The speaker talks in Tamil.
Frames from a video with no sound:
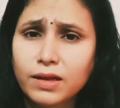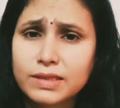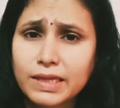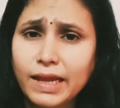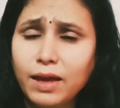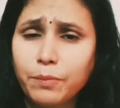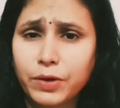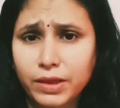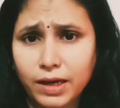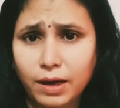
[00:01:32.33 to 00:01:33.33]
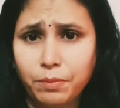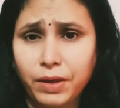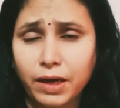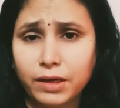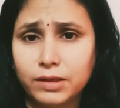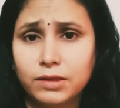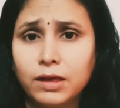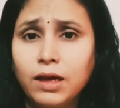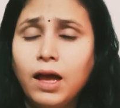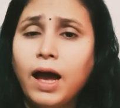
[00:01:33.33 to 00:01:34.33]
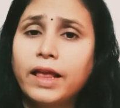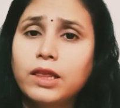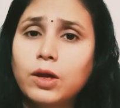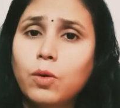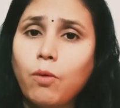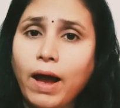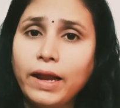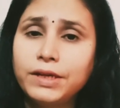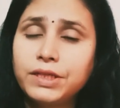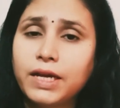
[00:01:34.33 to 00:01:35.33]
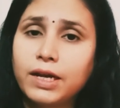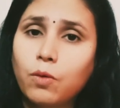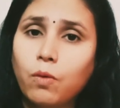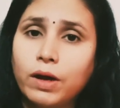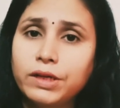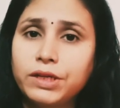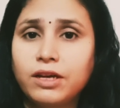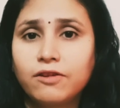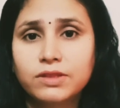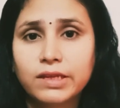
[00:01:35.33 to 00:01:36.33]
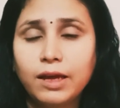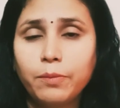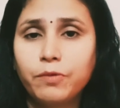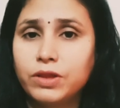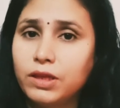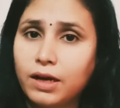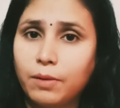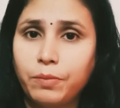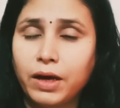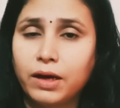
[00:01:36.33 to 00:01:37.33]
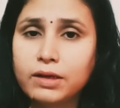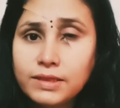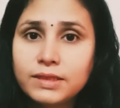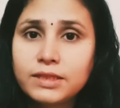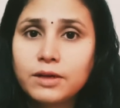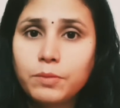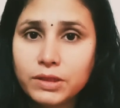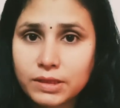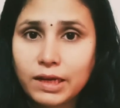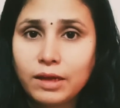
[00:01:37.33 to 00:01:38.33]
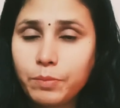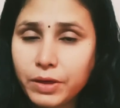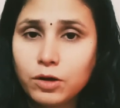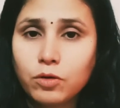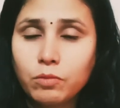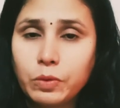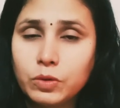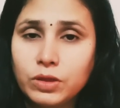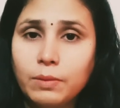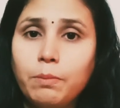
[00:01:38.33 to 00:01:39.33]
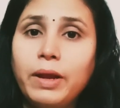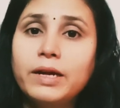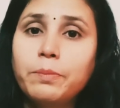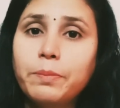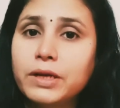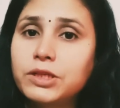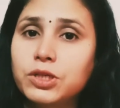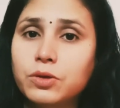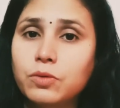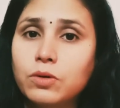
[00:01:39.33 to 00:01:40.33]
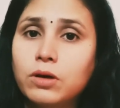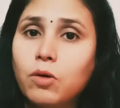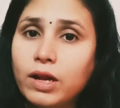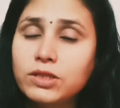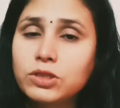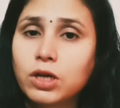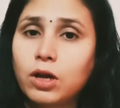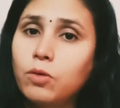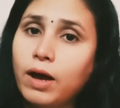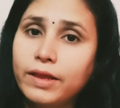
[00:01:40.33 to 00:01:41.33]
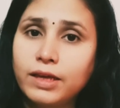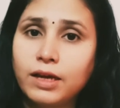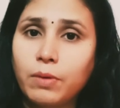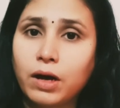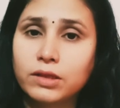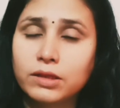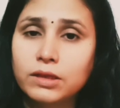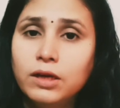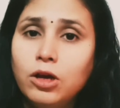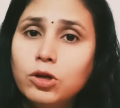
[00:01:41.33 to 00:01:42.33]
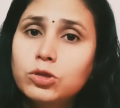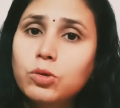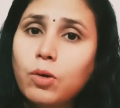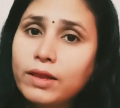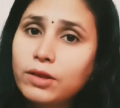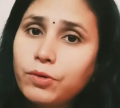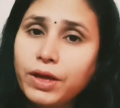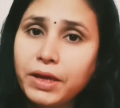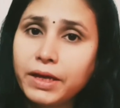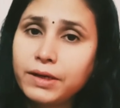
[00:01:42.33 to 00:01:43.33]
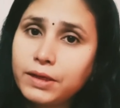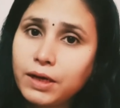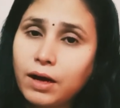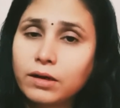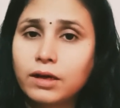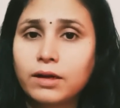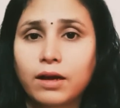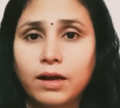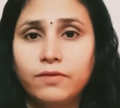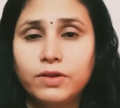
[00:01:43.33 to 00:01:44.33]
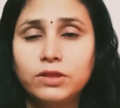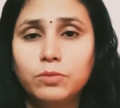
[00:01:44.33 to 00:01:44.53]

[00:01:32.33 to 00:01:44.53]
ஸ்லீப் வந்து கம்மியாகுது அந்த குவாலிட்டி அண்ட் குவான்டிட்டி ஆஃப் ஸ்லீப் வந்து கம்மியாகுது டிஸ்டர்ப்டு ஸ்லீப் இருக்கும்போது பிளட் ப்ரெஷரும் கொலஸ்ட்ராலும் அதிகமாகுது ஸோ அதனுடைய எண்டு ஹார்ட் அட்டாக்ல வந்து